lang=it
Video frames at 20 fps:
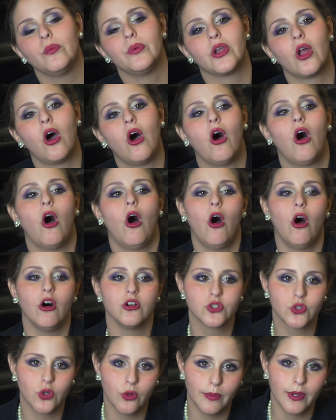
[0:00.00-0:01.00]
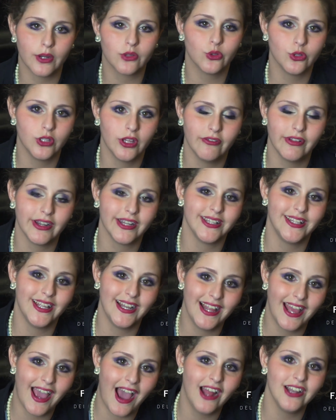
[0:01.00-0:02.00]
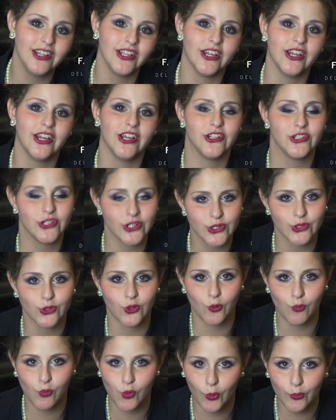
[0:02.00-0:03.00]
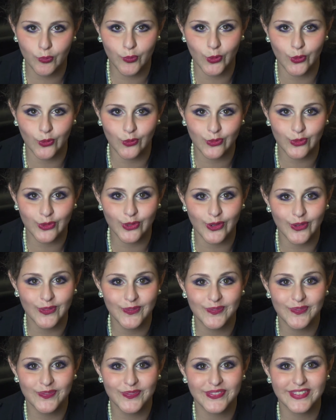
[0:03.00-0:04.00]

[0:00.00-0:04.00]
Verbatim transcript: però ho scoperto di avere delle ali e già sono a buon punto.